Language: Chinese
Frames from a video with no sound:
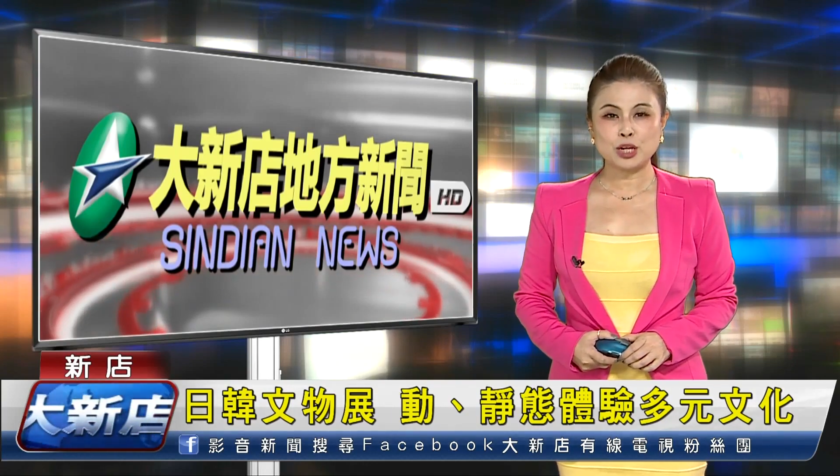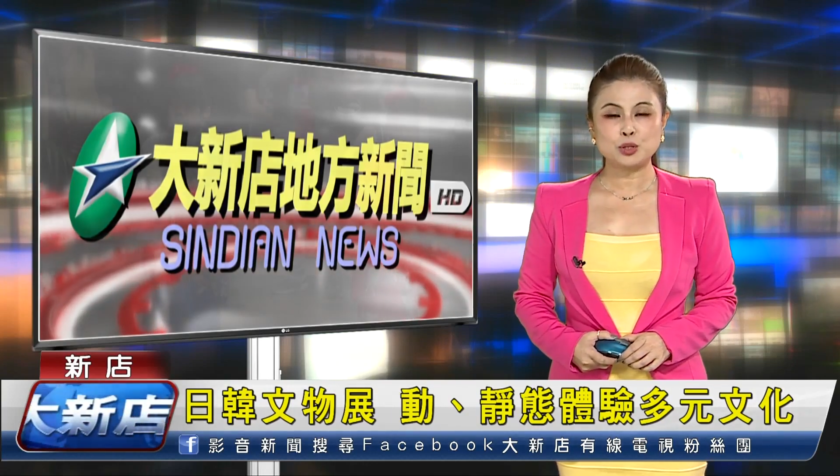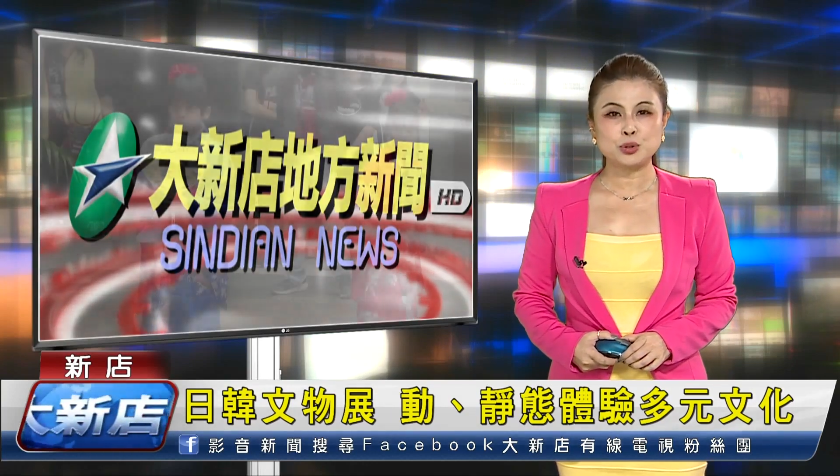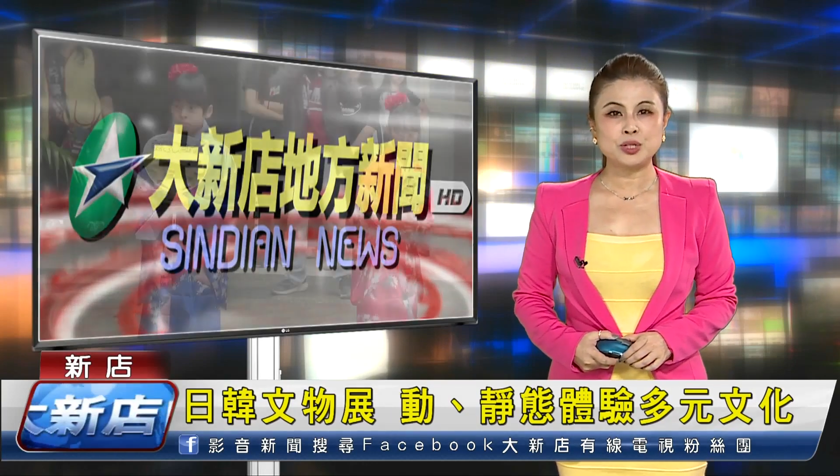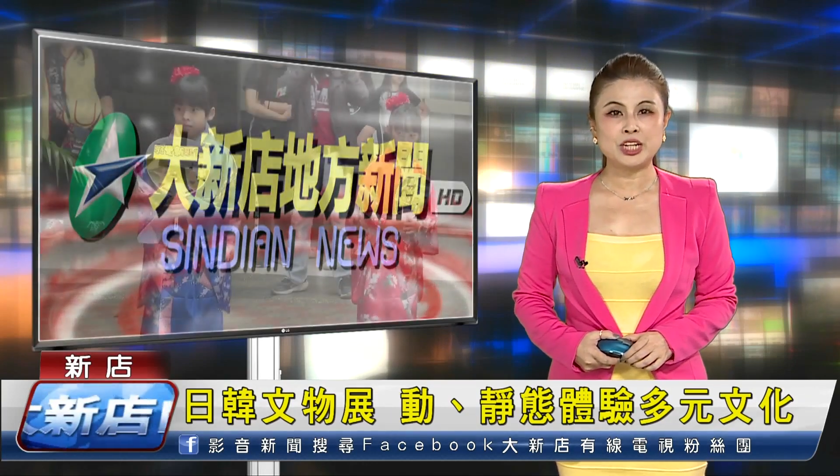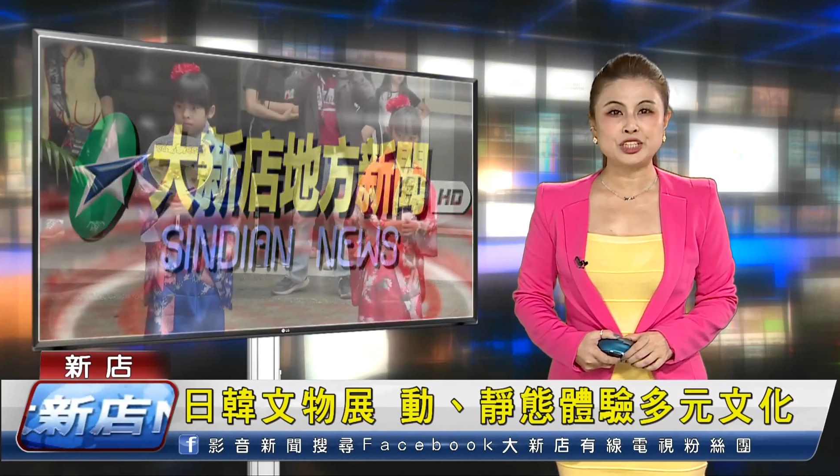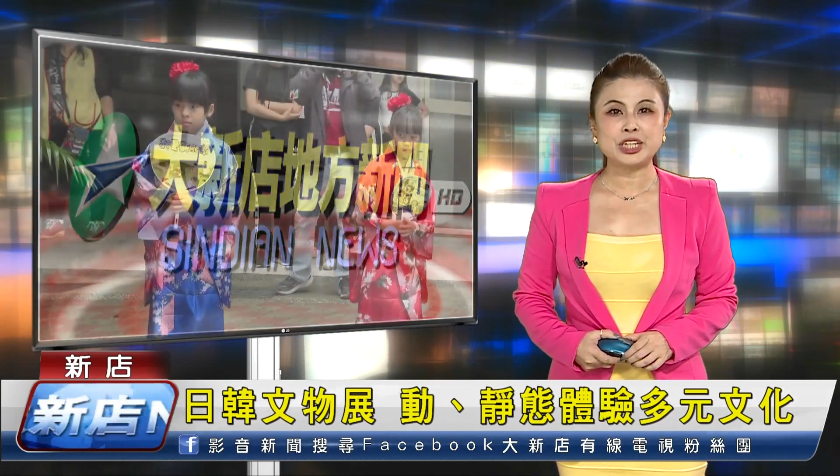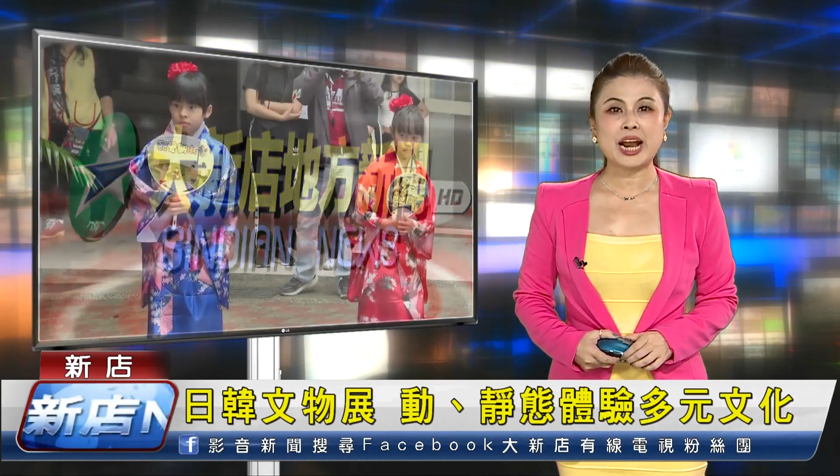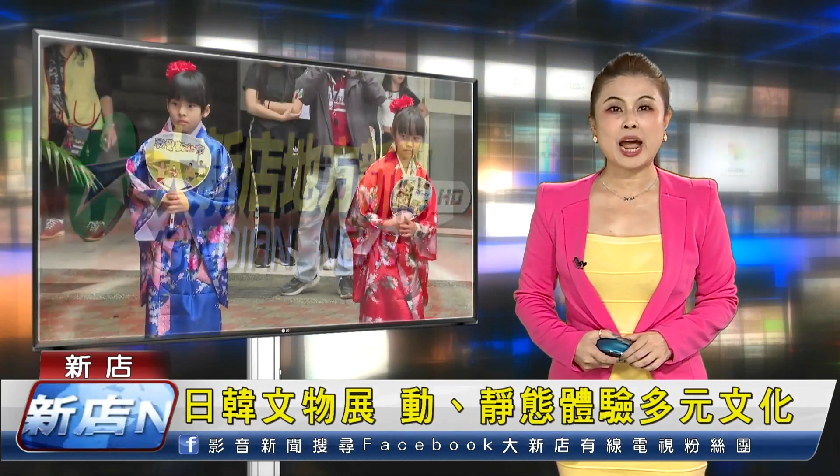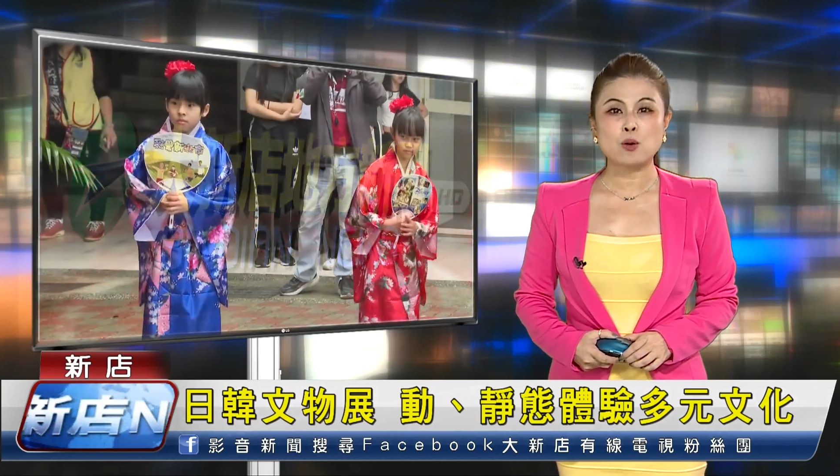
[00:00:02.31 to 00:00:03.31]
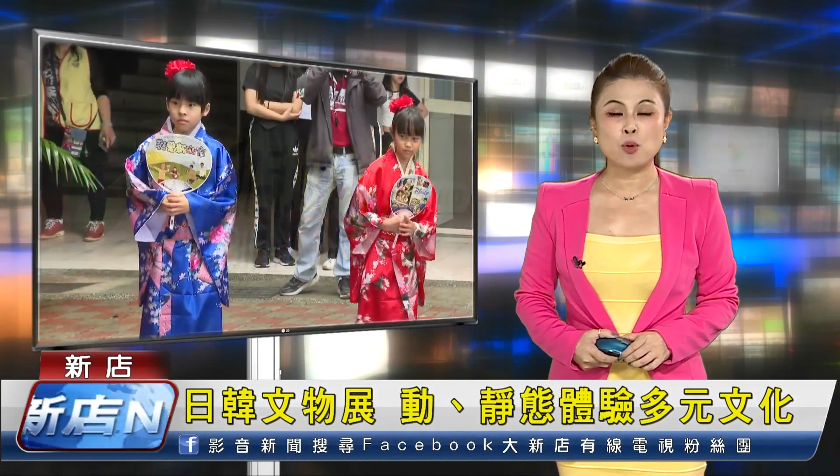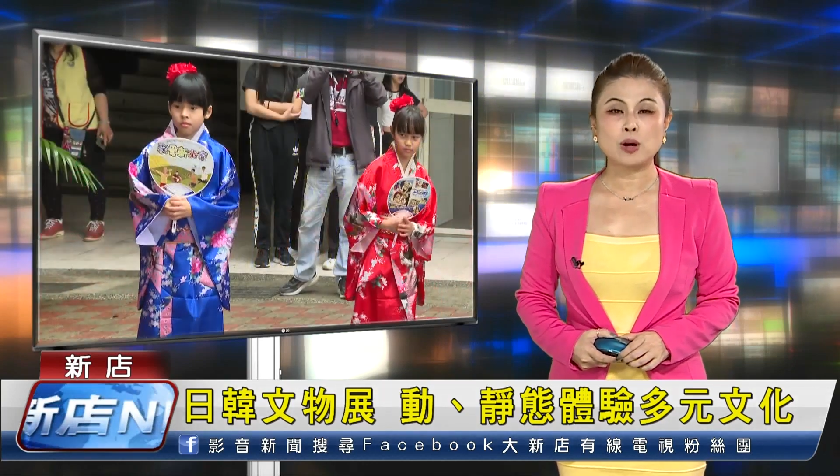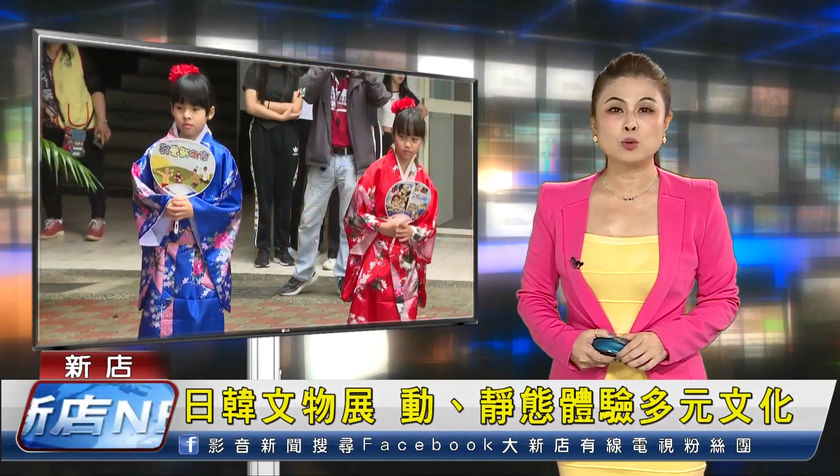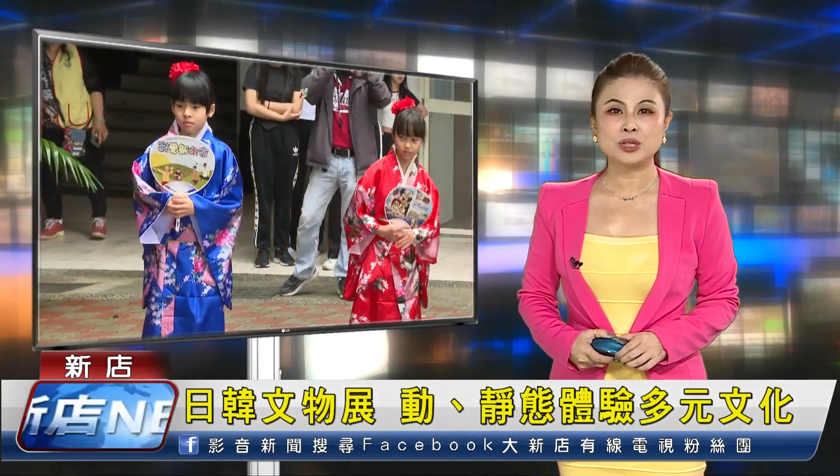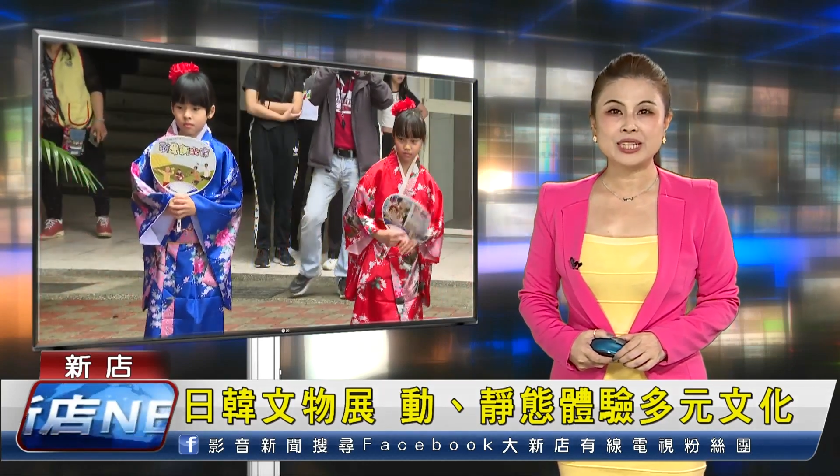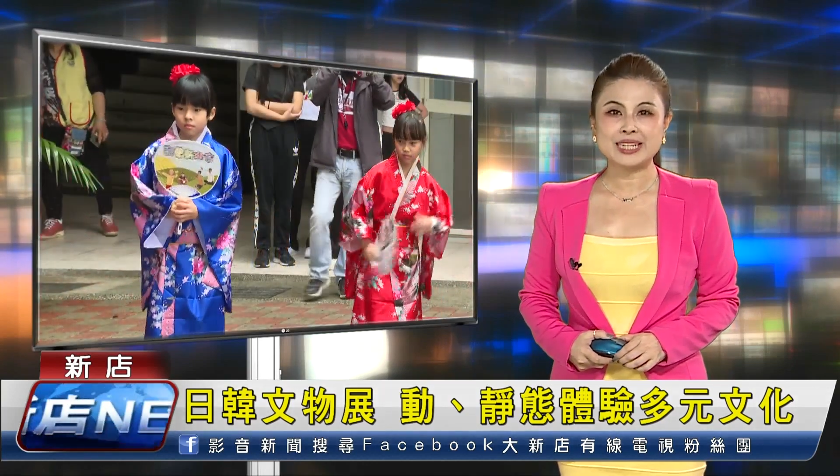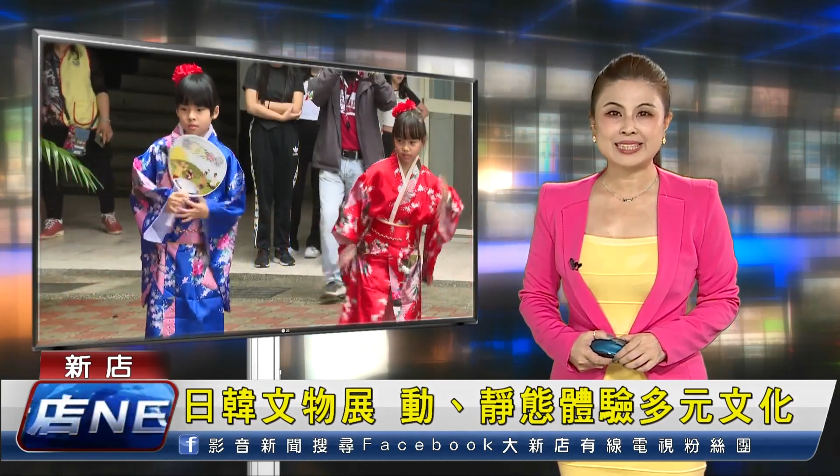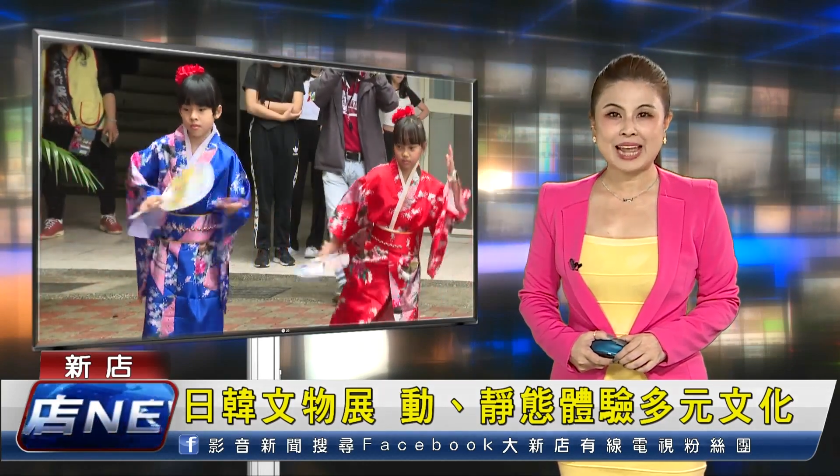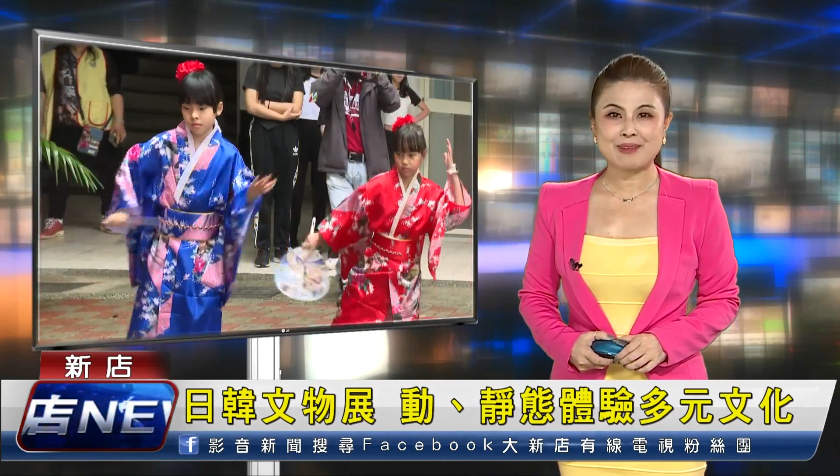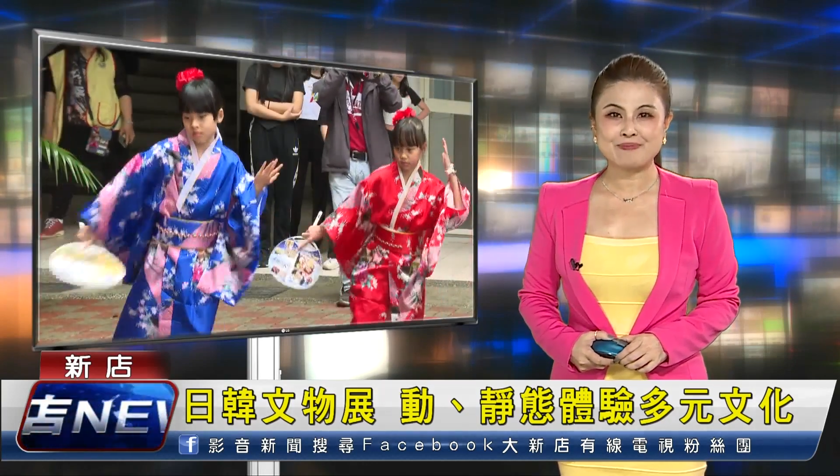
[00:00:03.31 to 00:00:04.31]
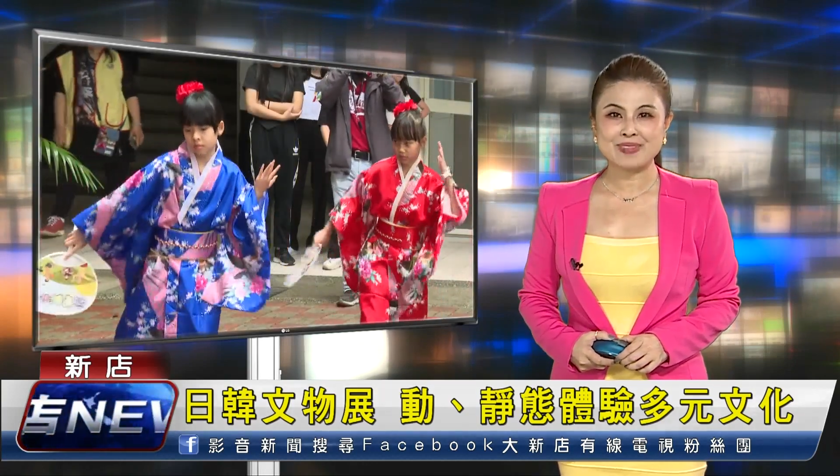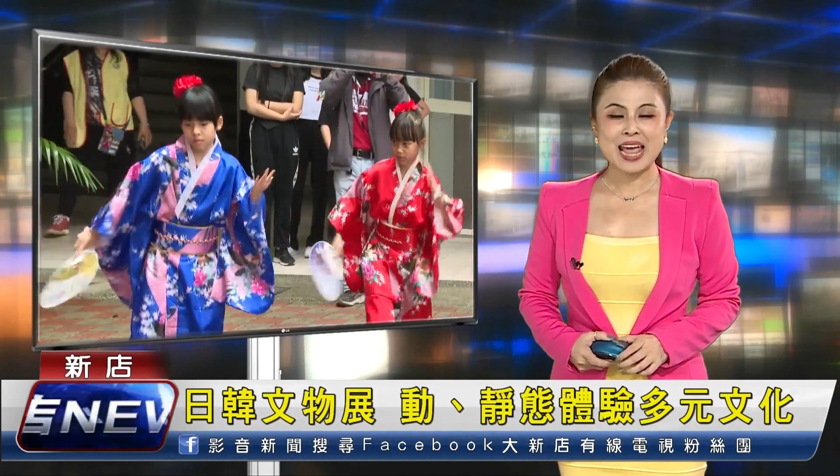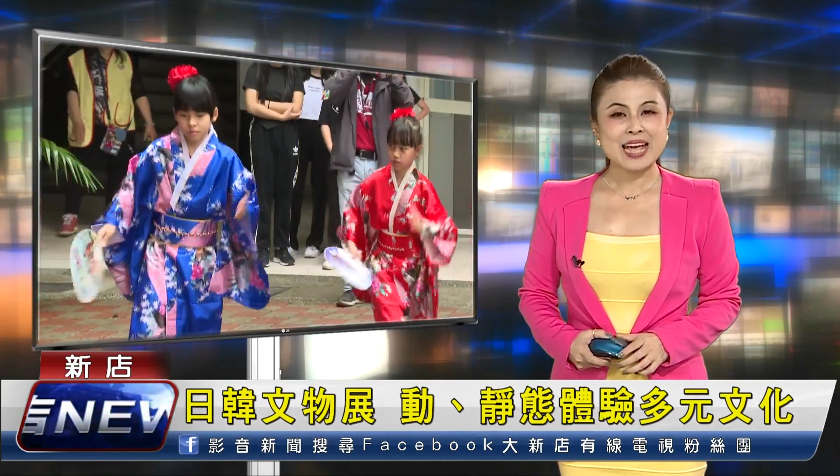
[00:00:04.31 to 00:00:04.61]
推出了日韩文物特展，